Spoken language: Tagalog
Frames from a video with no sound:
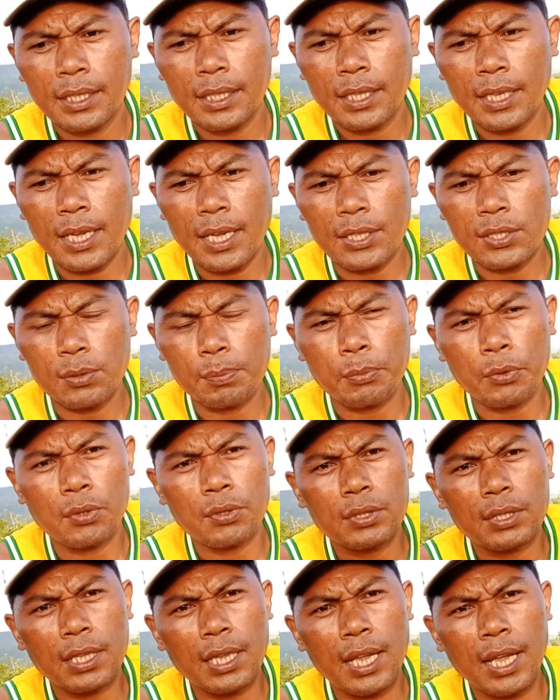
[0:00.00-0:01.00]
uh,
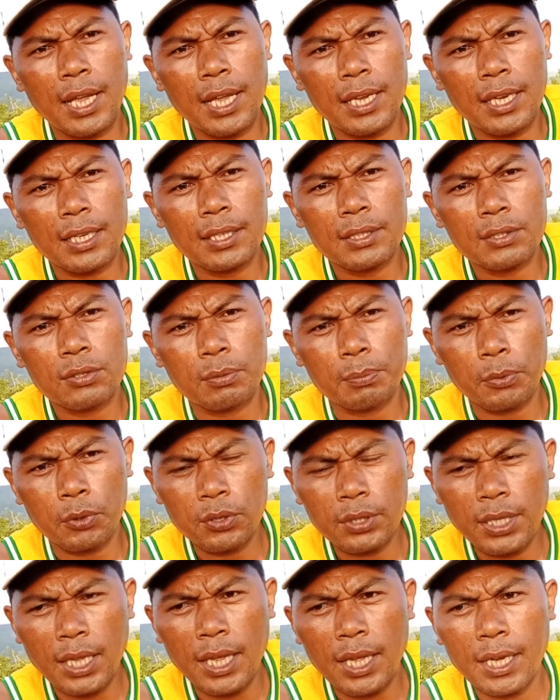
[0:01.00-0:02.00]
suportaha
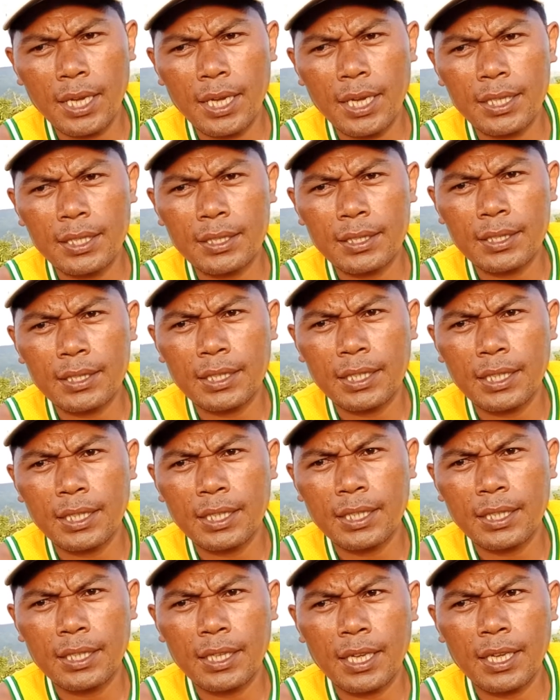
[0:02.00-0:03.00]
suporta ang at,
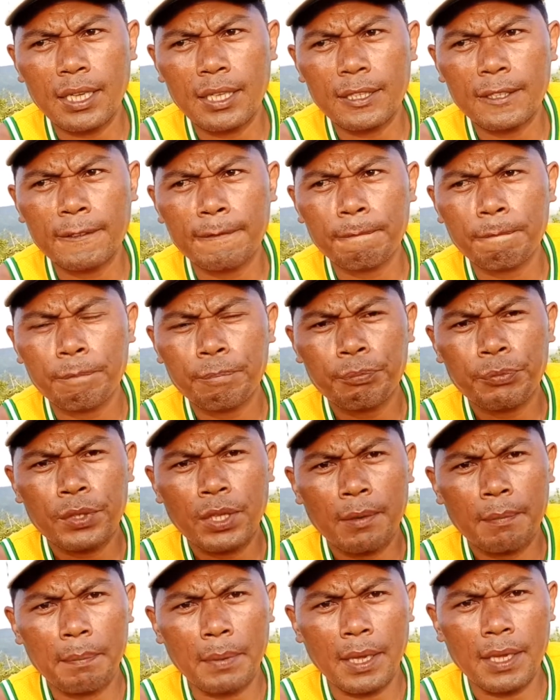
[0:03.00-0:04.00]
ni ang
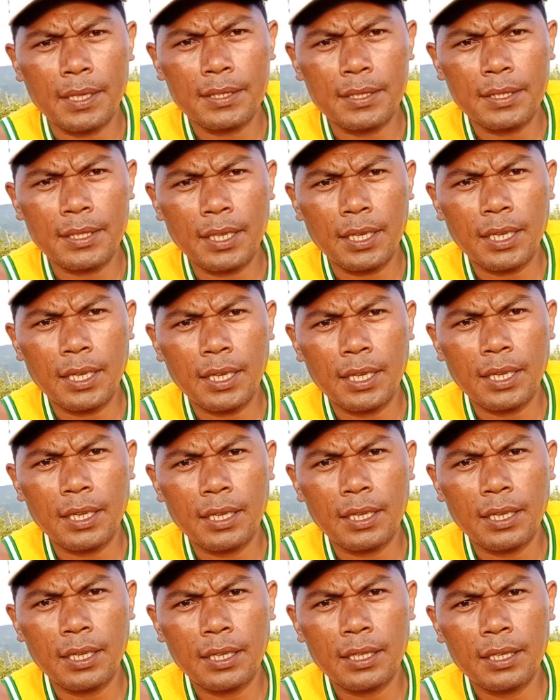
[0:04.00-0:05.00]
page ni
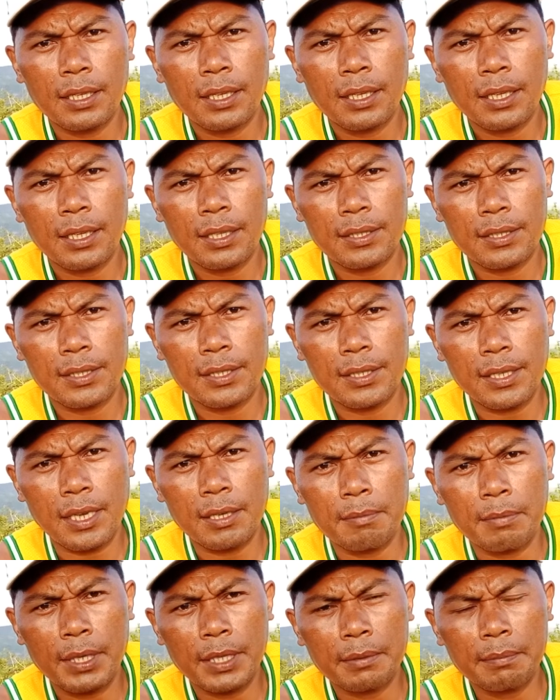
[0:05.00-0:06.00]
John
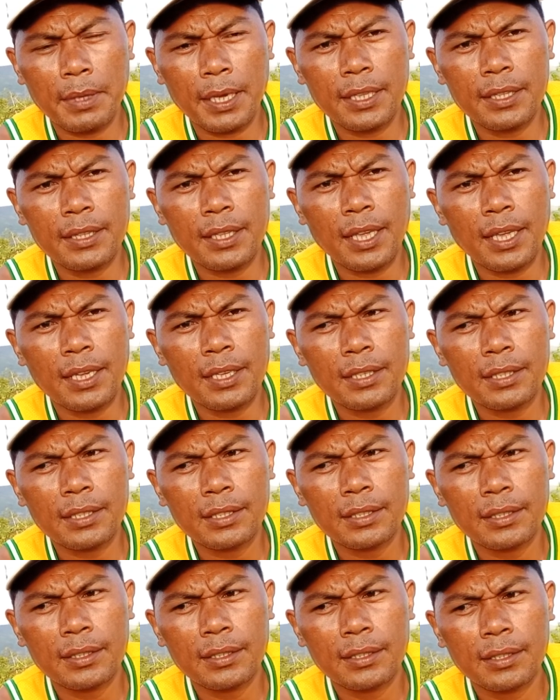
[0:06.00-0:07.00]
Mark Bahinting
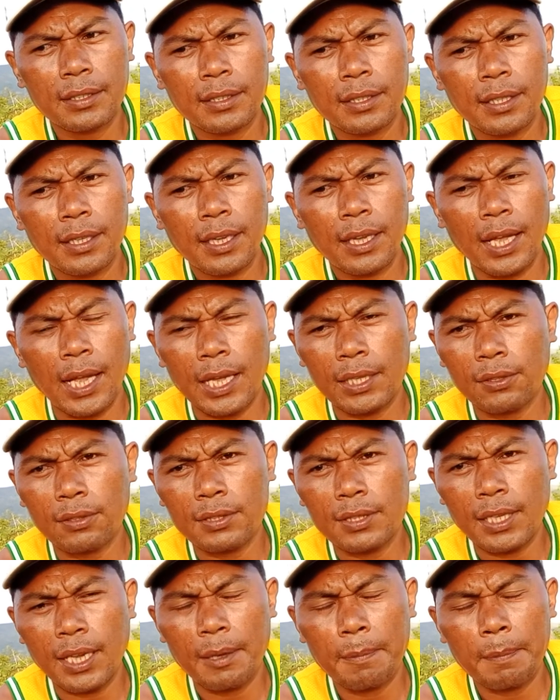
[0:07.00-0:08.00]
ato
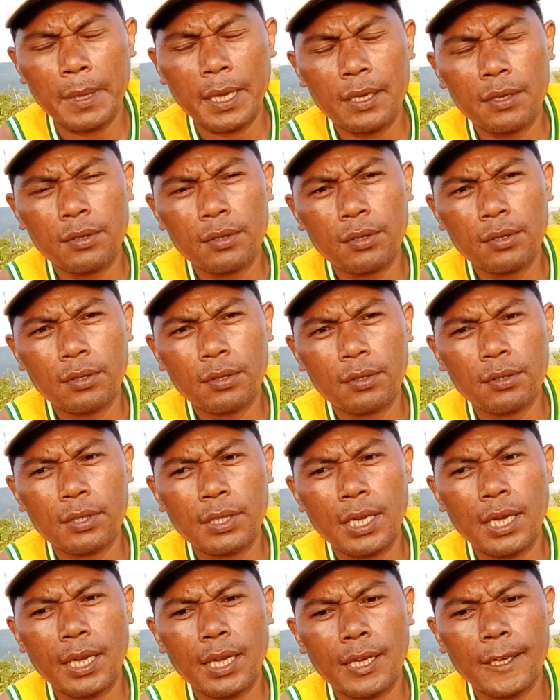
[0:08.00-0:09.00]
siya ipalo ug
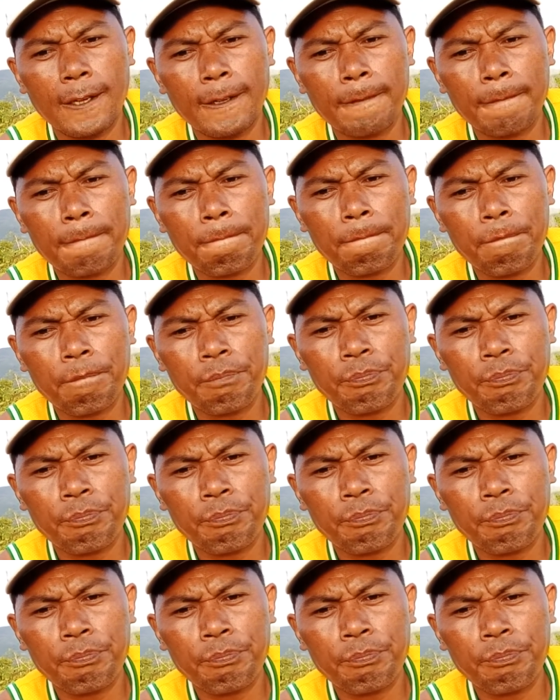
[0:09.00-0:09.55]
ang